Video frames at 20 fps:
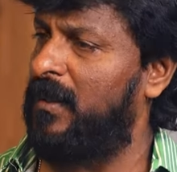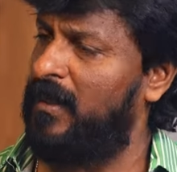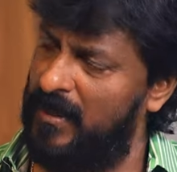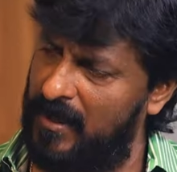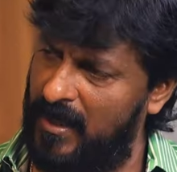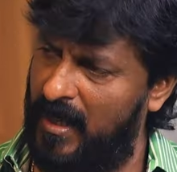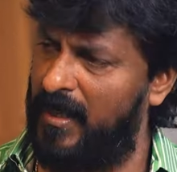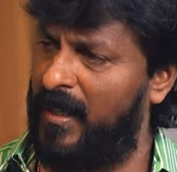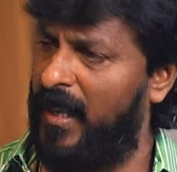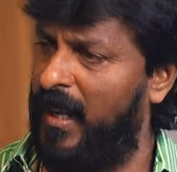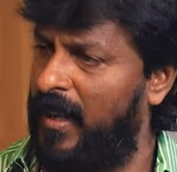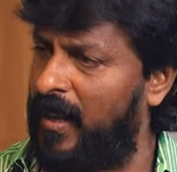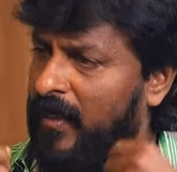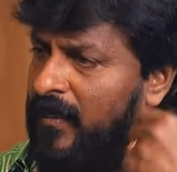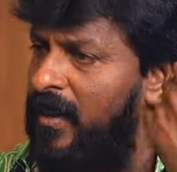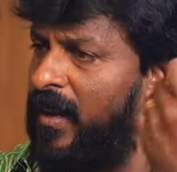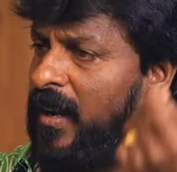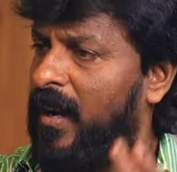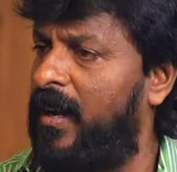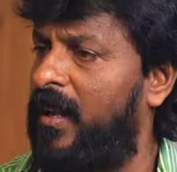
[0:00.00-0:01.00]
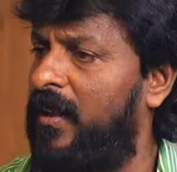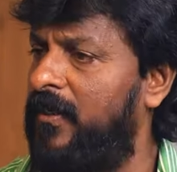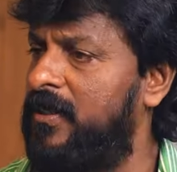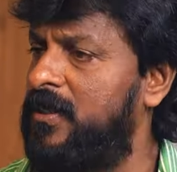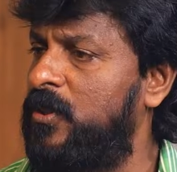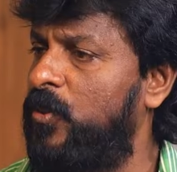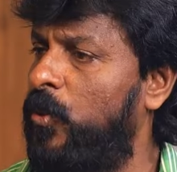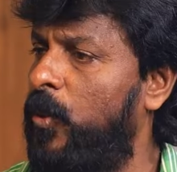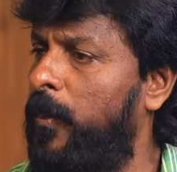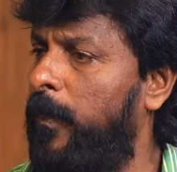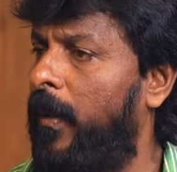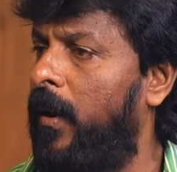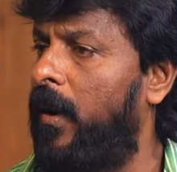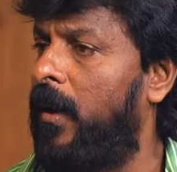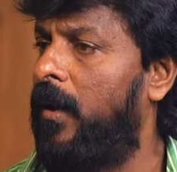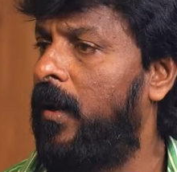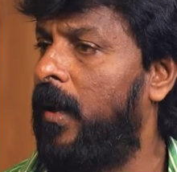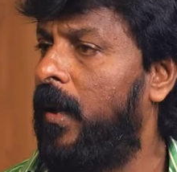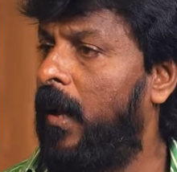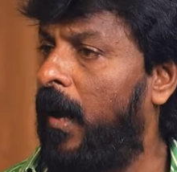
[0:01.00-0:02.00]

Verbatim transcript: எதுனா நகையெல்லாம் அடகு வச்சு கொடுப்பான்